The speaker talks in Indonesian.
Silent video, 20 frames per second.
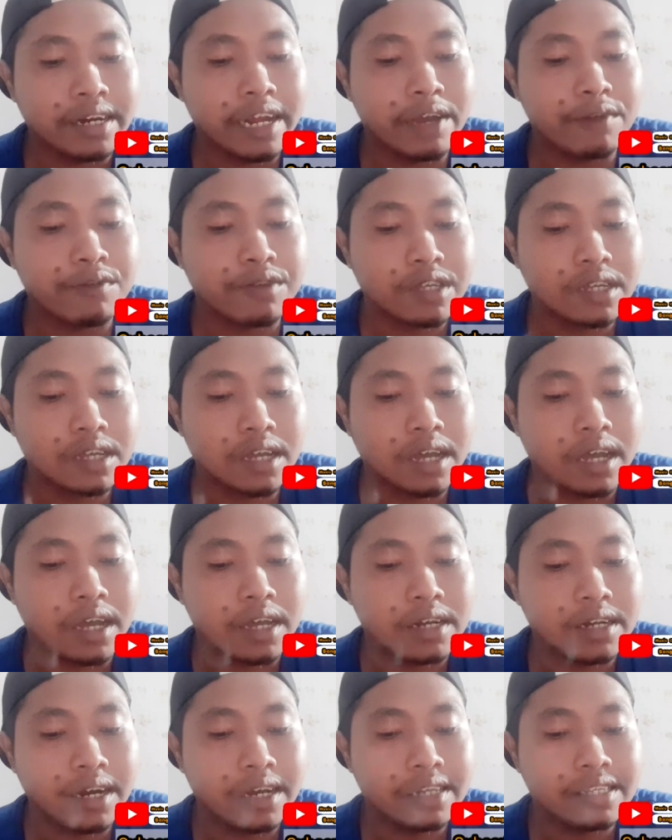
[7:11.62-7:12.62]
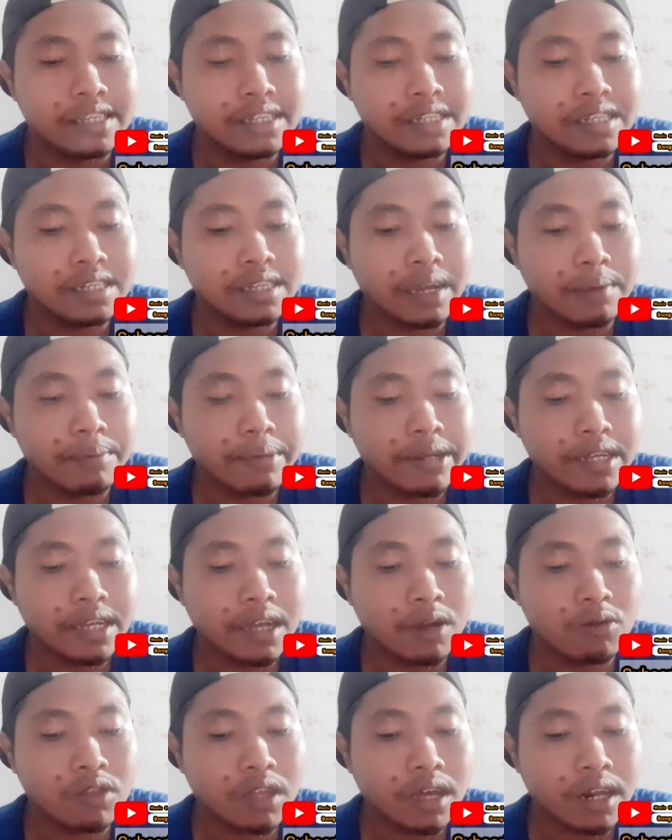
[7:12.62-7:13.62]
dan Afrika, dan sisi
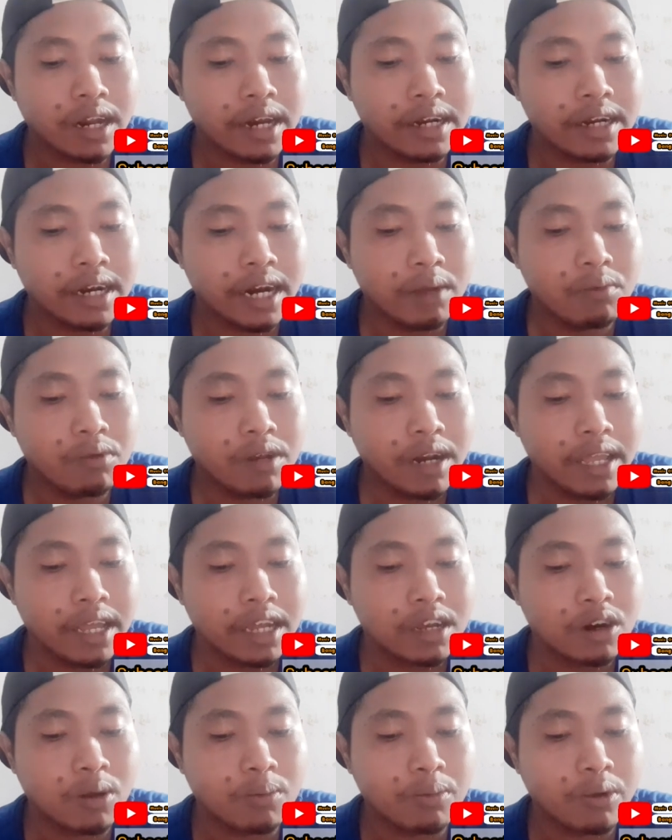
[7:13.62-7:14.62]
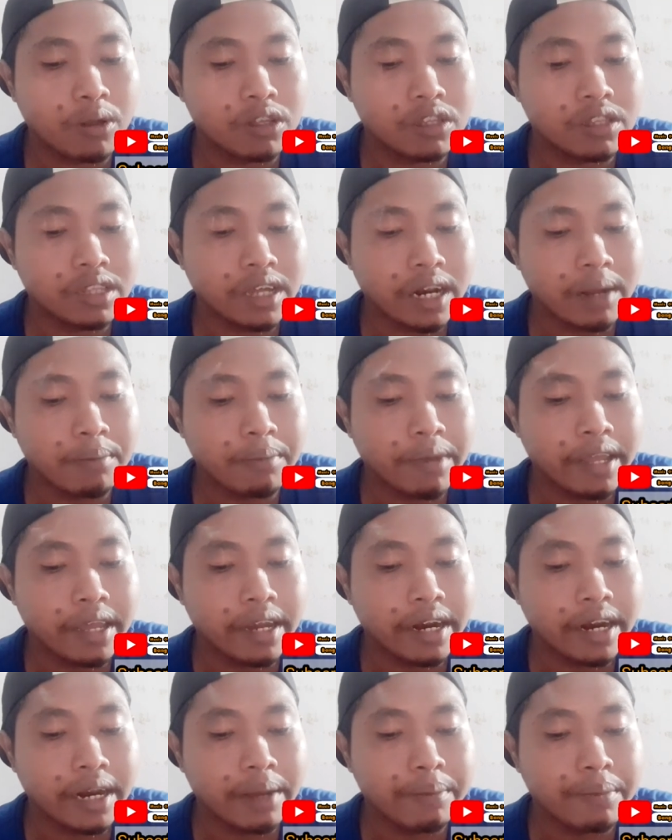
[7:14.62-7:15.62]
Amerika Utara adalah wilayah kelompok tentara
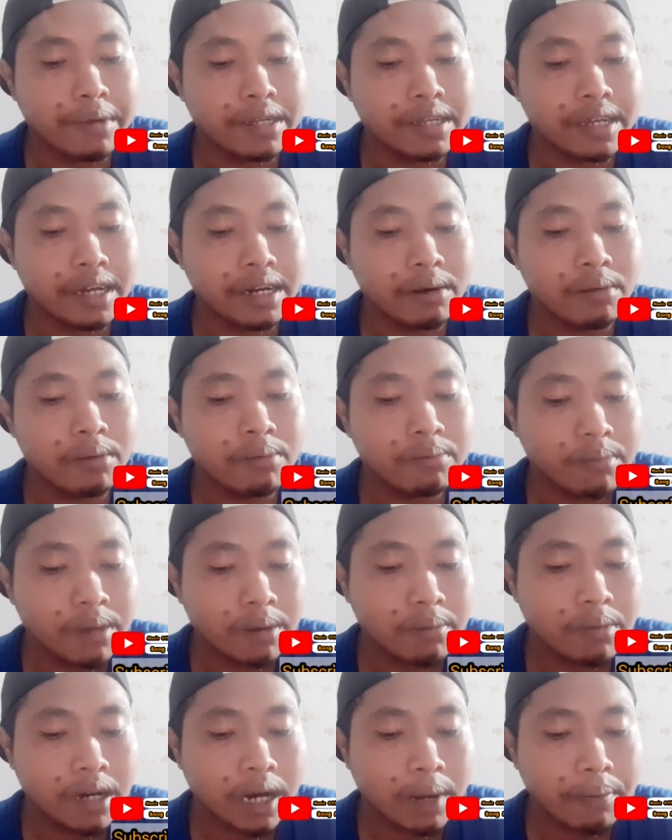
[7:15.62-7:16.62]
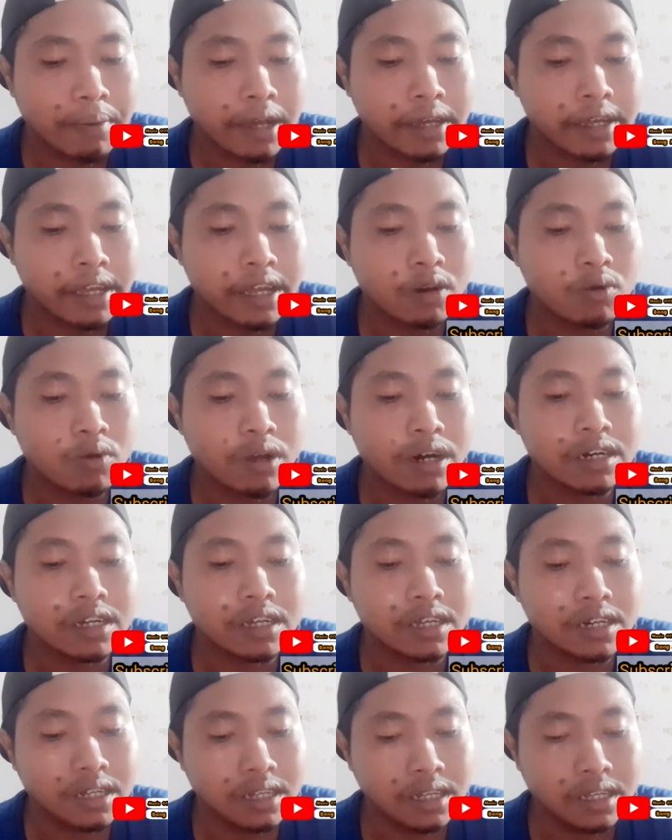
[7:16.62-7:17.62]
bayaran Amerika dan beberapa geng luar
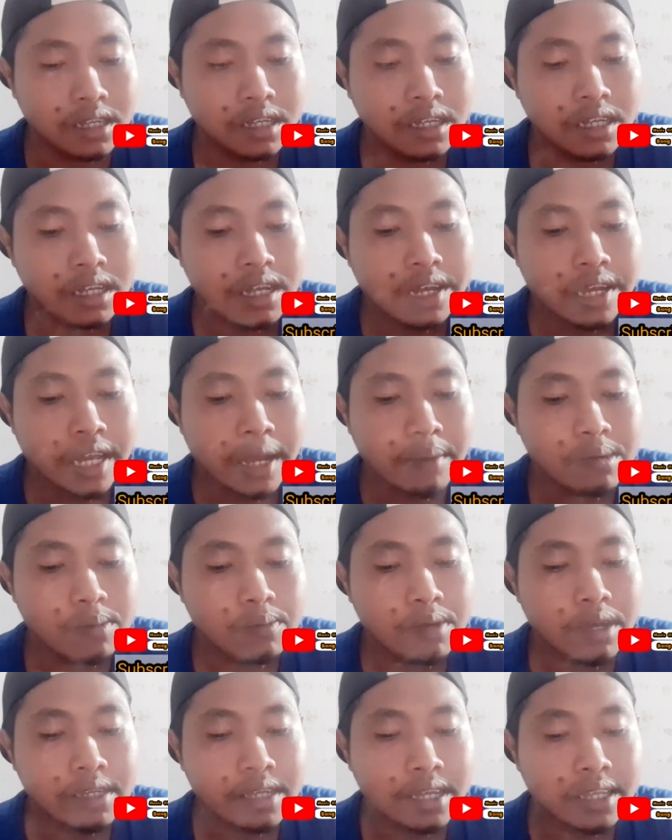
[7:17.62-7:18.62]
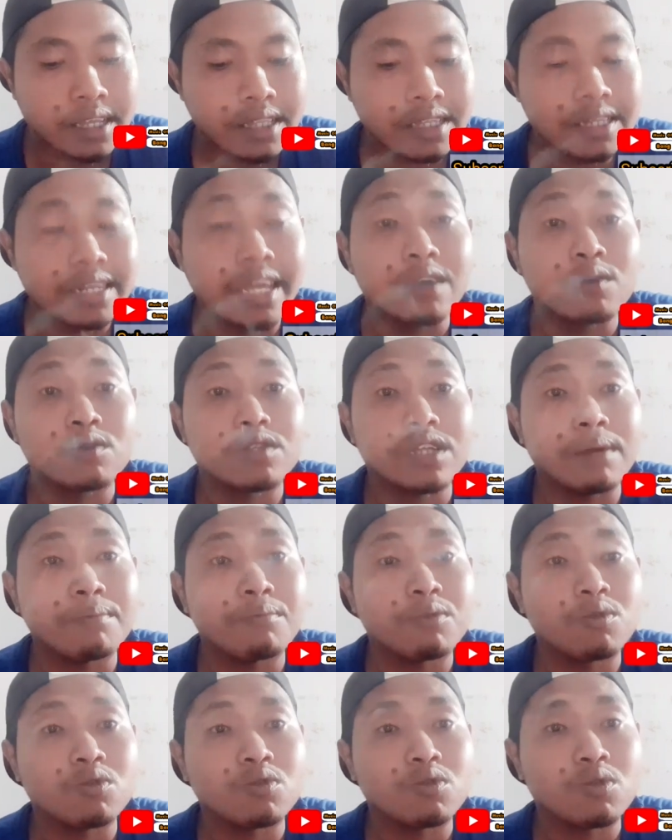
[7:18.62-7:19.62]
negeri. Kami biasanya tidak ikut
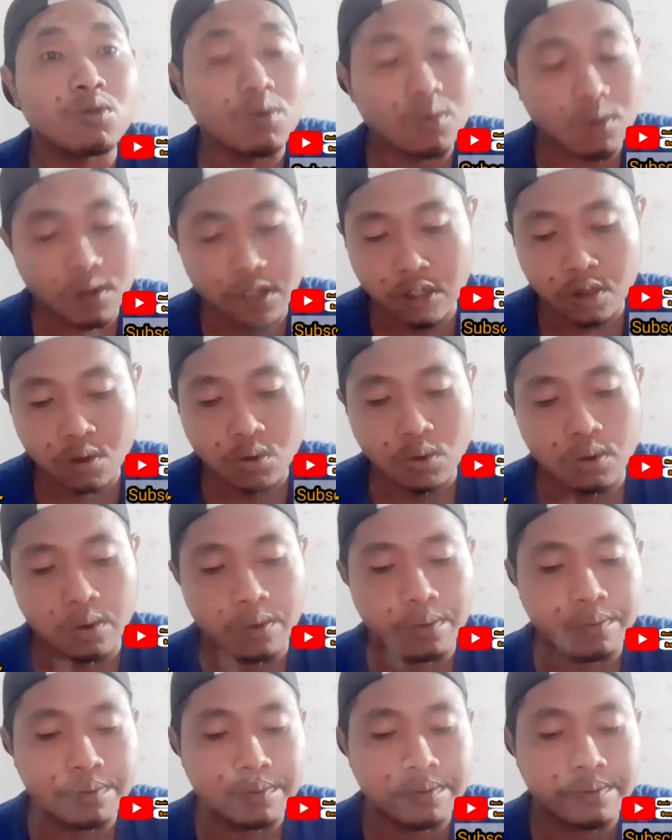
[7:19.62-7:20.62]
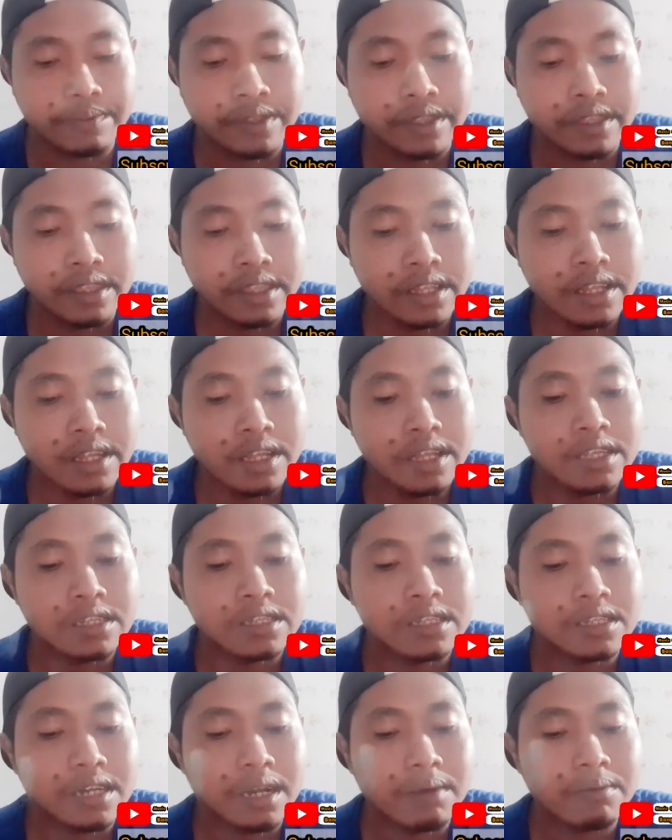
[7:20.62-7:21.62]
campur untuk itu.
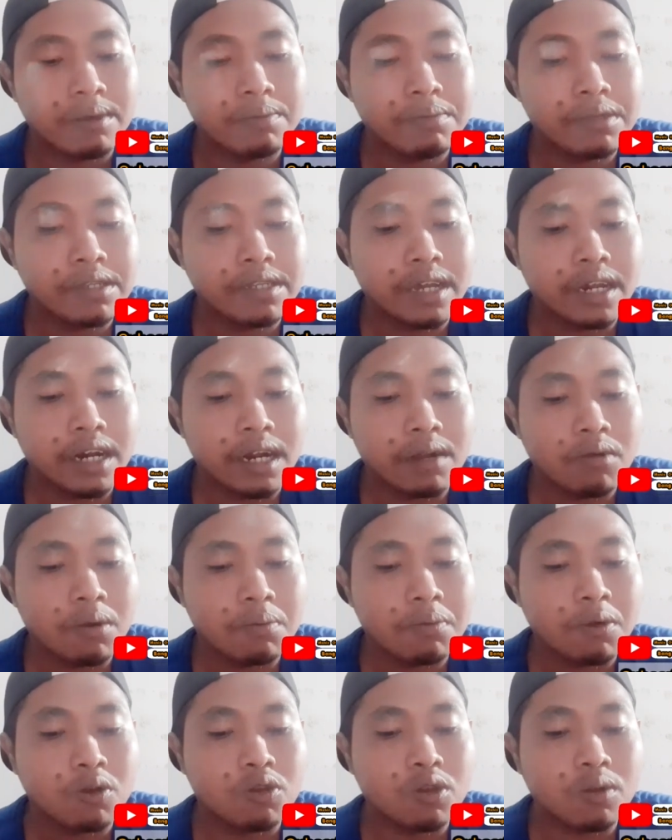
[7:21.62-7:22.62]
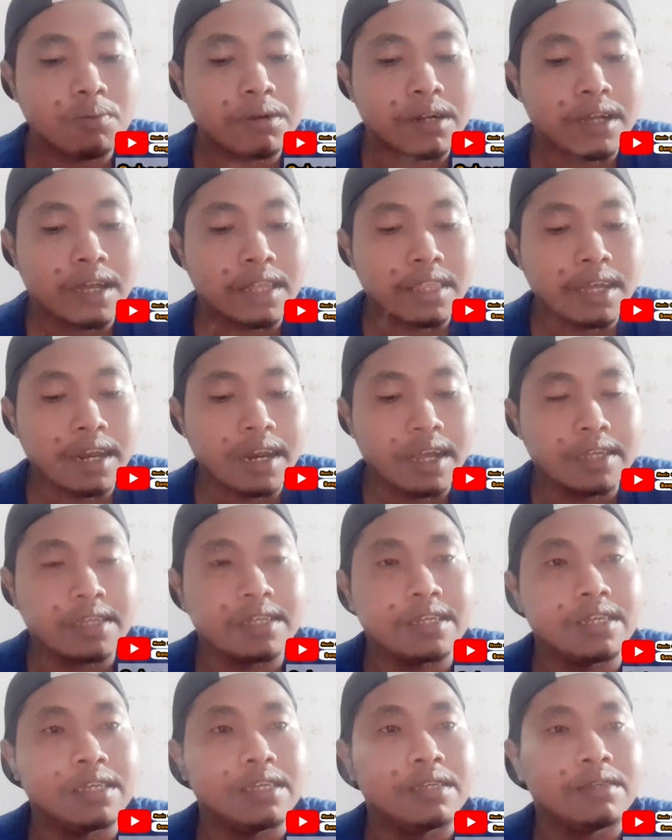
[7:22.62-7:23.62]
Setelah berbicara, Wang Paujon berkata
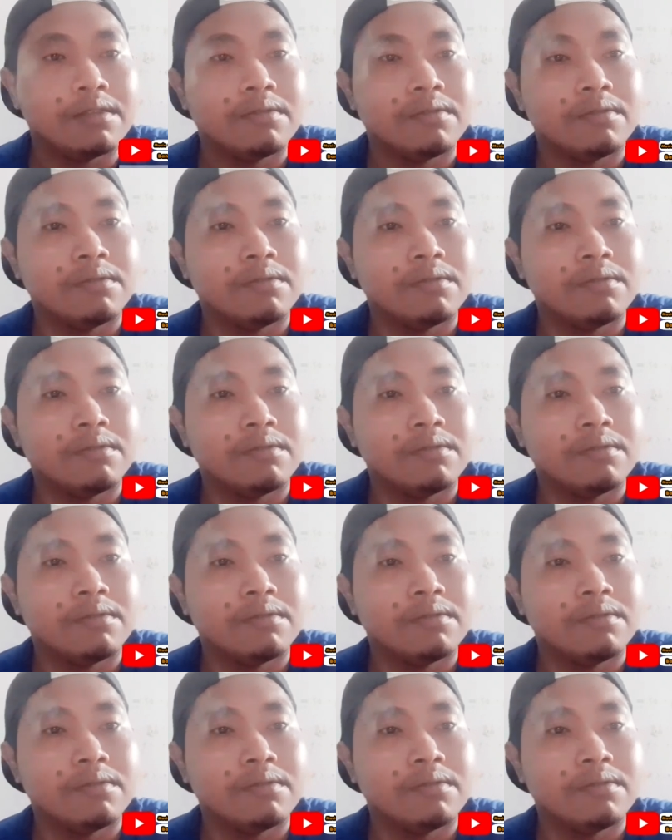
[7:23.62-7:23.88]
lagi,